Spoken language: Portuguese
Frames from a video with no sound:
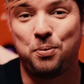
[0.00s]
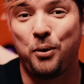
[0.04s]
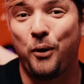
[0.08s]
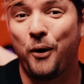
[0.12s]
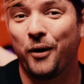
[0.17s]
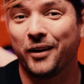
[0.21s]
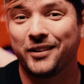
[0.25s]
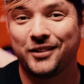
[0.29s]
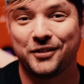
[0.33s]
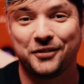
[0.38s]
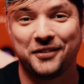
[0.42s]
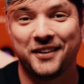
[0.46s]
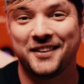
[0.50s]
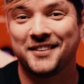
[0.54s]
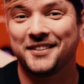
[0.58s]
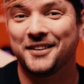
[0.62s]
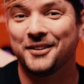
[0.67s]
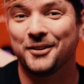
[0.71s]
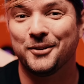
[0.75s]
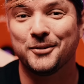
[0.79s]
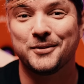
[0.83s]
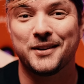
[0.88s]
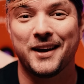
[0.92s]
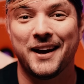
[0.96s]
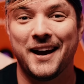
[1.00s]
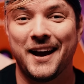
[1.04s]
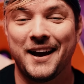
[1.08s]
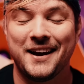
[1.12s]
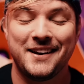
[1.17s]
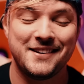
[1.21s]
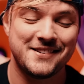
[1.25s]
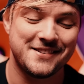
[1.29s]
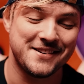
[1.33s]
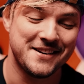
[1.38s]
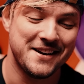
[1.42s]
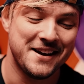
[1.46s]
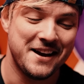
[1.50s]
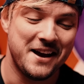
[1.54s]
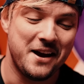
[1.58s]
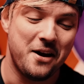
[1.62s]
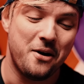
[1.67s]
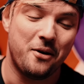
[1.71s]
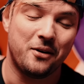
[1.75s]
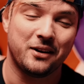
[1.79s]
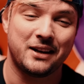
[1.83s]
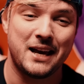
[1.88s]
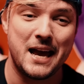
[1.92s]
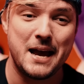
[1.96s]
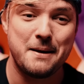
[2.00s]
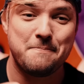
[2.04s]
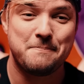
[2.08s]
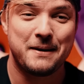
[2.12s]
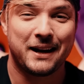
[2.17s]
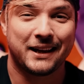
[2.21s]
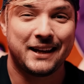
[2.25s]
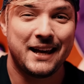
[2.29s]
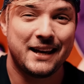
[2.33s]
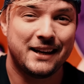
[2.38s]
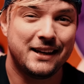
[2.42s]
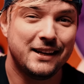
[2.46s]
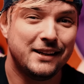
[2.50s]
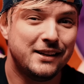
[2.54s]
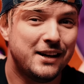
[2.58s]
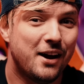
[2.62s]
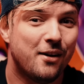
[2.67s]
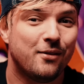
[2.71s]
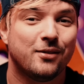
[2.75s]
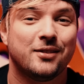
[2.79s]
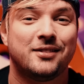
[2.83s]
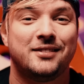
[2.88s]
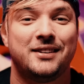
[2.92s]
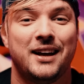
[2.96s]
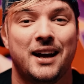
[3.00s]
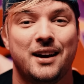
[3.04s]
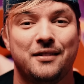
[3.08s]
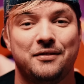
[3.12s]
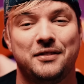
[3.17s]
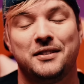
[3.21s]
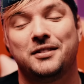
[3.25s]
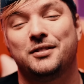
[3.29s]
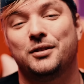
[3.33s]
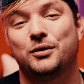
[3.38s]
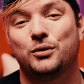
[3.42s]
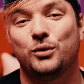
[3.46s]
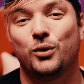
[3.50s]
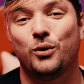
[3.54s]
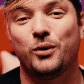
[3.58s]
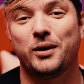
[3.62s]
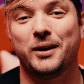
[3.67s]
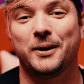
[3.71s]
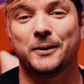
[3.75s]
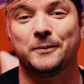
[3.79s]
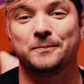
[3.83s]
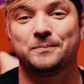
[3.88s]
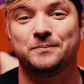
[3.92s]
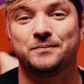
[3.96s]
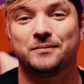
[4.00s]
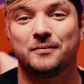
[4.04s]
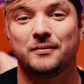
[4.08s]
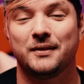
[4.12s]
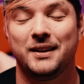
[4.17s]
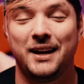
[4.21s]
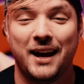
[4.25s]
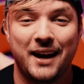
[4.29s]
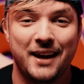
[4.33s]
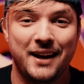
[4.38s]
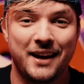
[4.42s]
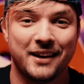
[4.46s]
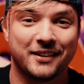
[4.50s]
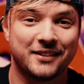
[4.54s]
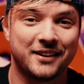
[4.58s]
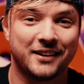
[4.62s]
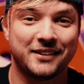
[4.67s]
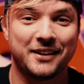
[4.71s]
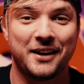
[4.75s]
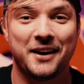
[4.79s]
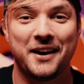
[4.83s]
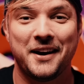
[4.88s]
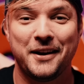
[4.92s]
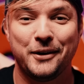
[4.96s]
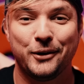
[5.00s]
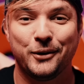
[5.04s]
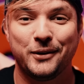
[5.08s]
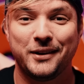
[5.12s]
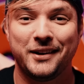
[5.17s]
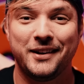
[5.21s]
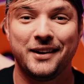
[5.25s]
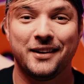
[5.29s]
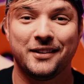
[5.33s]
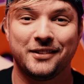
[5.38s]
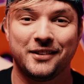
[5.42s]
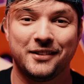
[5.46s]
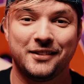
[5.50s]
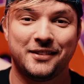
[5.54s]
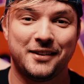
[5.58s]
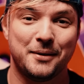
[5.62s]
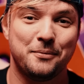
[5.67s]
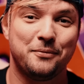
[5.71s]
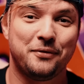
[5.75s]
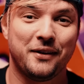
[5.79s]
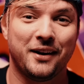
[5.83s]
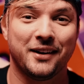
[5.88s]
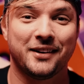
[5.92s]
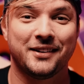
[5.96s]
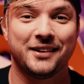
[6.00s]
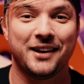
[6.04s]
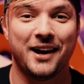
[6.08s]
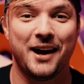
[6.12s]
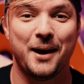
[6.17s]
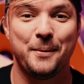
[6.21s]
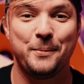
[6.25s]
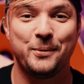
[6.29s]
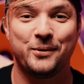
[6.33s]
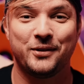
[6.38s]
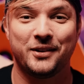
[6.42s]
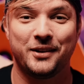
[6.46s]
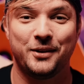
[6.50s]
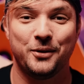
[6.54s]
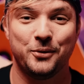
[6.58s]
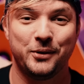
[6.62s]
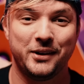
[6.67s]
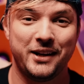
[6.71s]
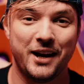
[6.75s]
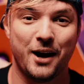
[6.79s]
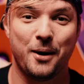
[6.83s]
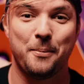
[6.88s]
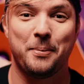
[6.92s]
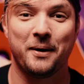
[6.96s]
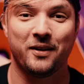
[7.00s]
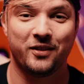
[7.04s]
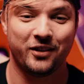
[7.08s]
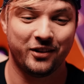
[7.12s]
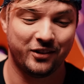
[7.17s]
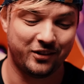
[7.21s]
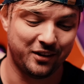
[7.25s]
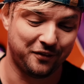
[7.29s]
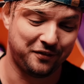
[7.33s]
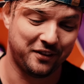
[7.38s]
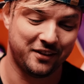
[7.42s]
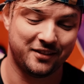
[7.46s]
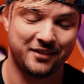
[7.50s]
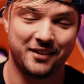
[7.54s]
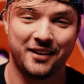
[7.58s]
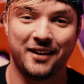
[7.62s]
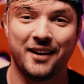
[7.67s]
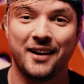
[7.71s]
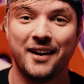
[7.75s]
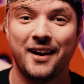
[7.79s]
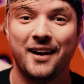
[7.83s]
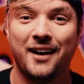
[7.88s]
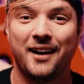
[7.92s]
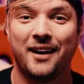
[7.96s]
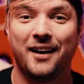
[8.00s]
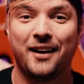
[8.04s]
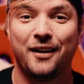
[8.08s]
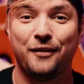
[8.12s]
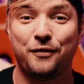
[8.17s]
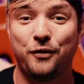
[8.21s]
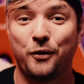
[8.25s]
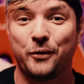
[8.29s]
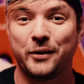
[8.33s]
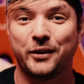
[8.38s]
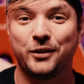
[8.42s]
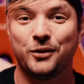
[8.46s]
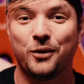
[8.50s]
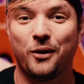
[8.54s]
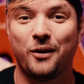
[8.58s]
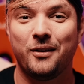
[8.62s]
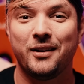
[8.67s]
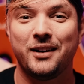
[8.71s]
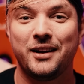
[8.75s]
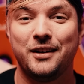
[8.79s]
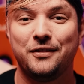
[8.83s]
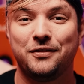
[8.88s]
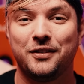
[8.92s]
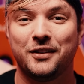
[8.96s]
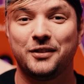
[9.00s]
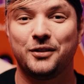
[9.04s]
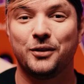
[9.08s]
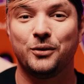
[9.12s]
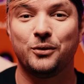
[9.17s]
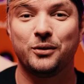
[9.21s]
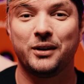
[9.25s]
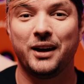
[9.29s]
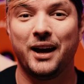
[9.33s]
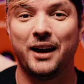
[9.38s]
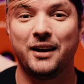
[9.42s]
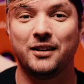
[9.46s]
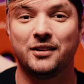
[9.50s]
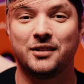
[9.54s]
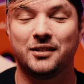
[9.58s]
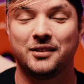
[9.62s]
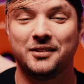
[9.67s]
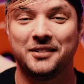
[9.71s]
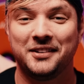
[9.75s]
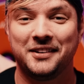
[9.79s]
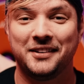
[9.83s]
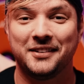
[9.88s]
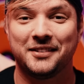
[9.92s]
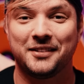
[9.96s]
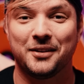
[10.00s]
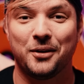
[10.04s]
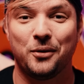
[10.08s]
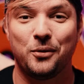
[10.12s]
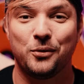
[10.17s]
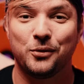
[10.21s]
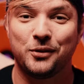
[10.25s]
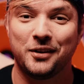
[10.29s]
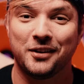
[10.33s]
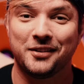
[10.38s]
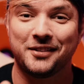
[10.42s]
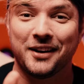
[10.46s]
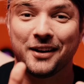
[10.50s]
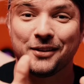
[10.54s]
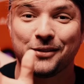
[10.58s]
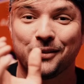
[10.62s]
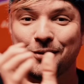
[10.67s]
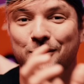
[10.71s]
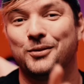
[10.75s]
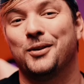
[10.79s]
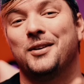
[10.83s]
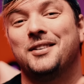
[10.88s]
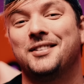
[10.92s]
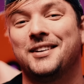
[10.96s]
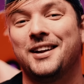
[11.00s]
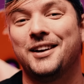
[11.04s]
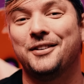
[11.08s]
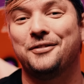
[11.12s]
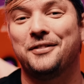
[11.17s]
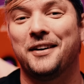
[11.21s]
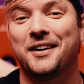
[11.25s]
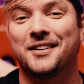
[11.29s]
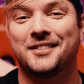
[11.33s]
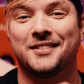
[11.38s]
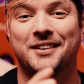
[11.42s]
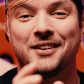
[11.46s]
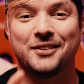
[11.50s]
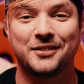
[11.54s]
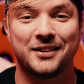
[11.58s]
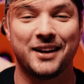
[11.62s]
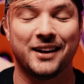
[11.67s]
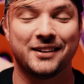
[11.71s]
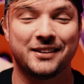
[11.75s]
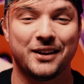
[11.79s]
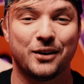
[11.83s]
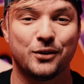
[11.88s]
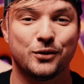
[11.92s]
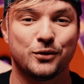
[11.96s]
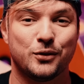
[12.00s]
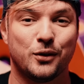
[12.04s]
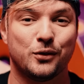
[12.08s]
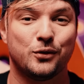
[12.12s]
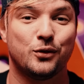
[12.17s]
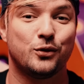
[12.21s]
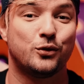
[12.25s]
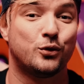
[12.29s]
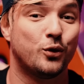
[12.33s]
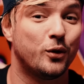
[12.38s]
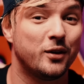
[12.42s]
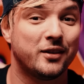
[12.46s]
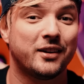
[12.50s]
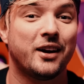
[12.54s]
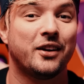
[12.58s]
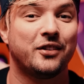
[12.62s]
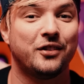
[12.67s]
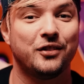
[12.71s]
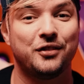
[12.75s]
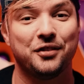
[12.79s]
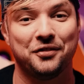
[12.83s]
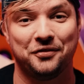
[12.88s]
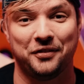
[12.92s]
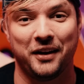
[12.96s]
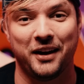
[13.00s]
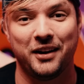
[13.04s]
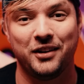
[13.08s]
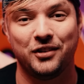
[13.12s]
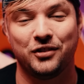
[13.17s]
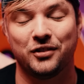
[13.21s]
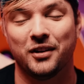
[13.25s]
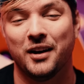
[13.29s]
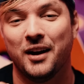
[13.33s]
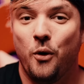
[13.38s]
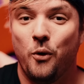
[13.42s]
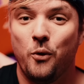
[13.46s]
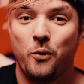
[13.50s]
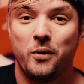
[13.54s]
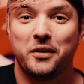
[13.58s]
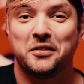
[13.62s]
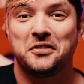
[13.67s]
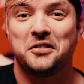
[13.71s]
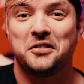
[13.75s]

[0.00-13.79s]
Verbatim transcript: pode fazer long range, ok? Para que, que não serve esse drone? E aí entra até a ironia, a gente sempre fala aqui na Rabbit que o ideal para a gente é fazer a ah, voo indoor e fazer long range, que são os exatos dois que ele faz, tanto que até os nossos drones que a gente vende, um é